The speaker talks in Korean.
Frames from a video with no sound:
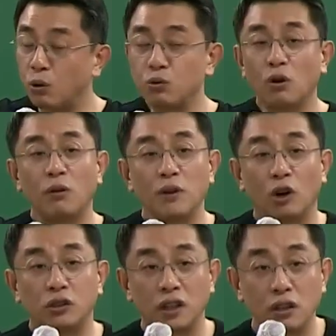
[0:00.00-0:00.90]
통솔
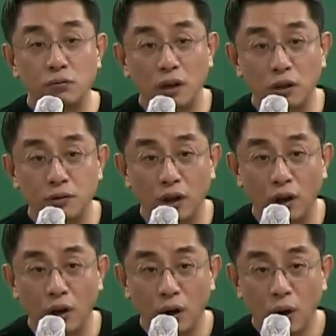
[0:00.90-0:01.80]
범위가 어떻게 될 수밖에
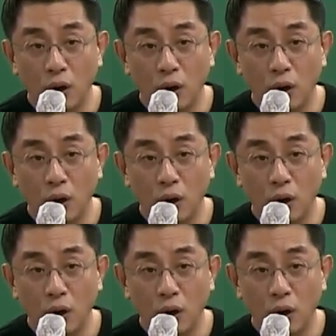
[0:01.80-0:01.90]
없어요?